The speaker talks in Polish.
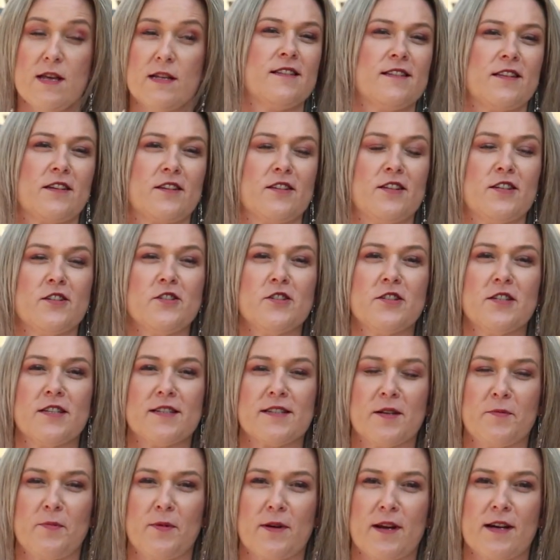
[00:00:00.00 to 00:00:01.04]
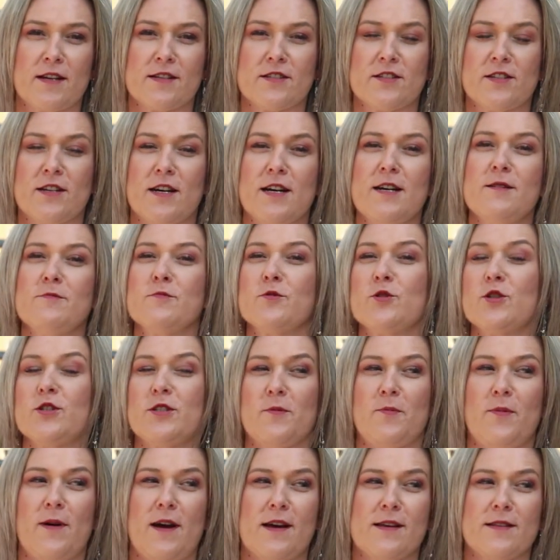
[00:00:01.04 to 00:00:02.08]
Serdecznie zapraszam,
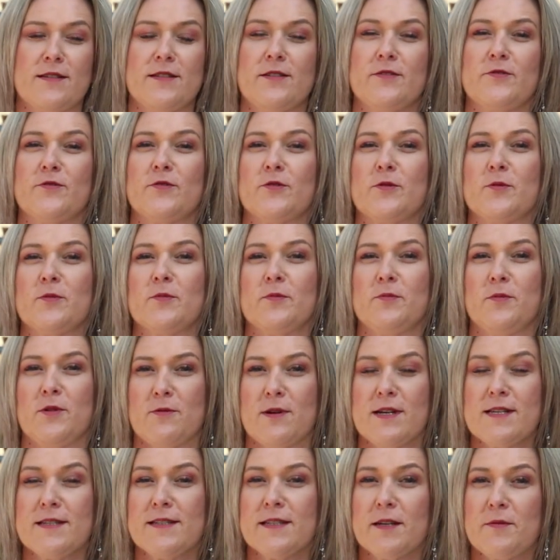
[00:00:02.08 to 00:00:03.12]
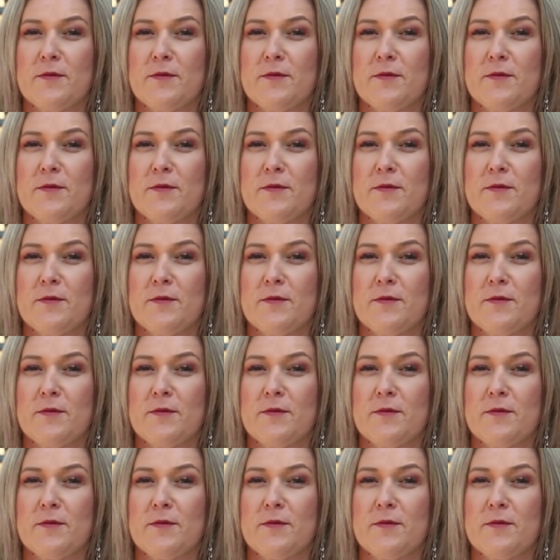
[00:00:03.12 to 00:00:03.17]
życzę Państwu miłej